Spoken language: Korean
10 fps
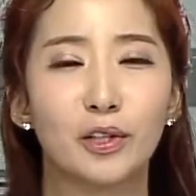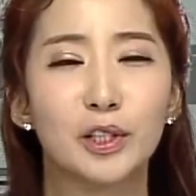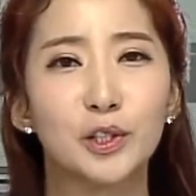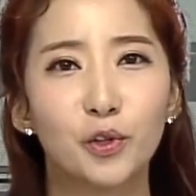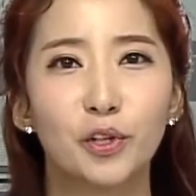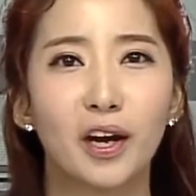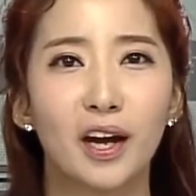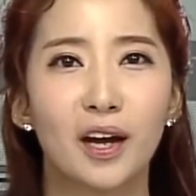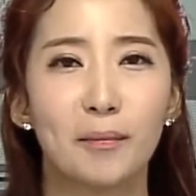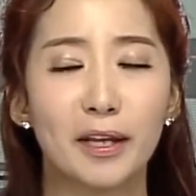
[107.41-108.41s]

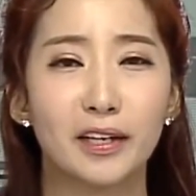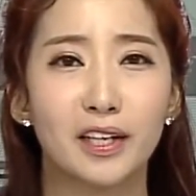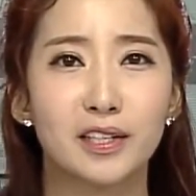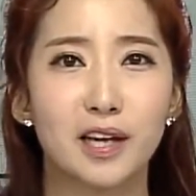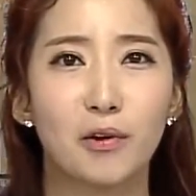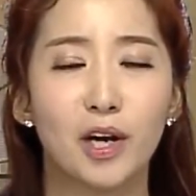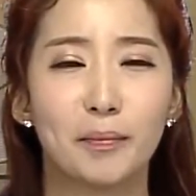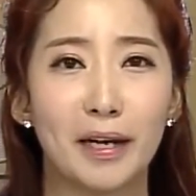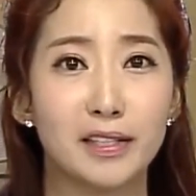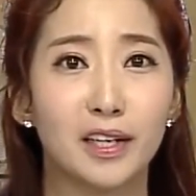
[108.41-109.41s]
그러다가 만약에 그 상황을
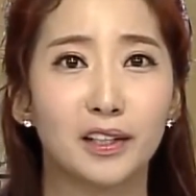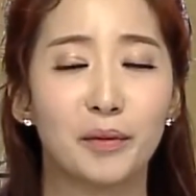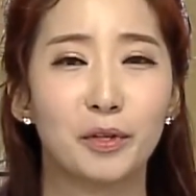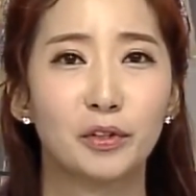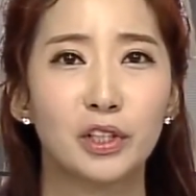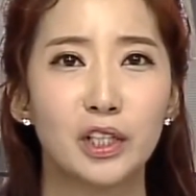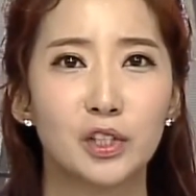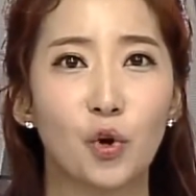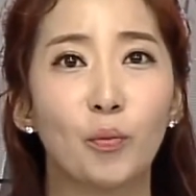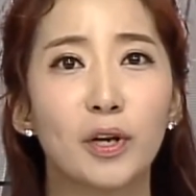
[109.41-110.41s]
맞이하게 되면
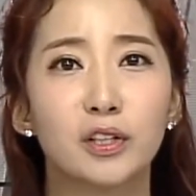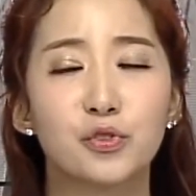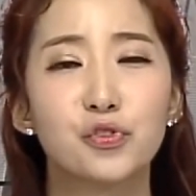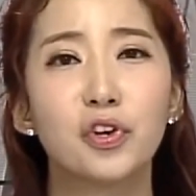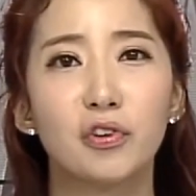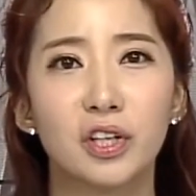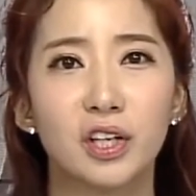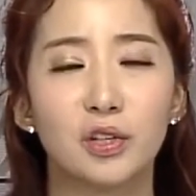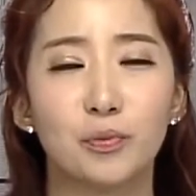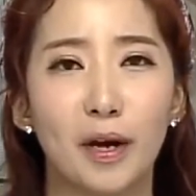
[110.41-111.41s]
정말 그
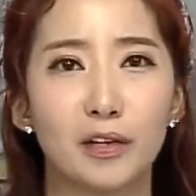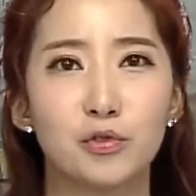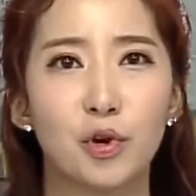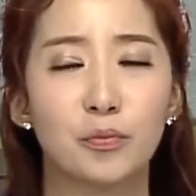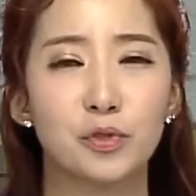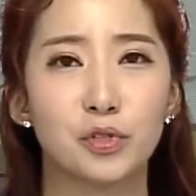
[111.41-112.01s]
충격이로 이 말할 수가 없죠.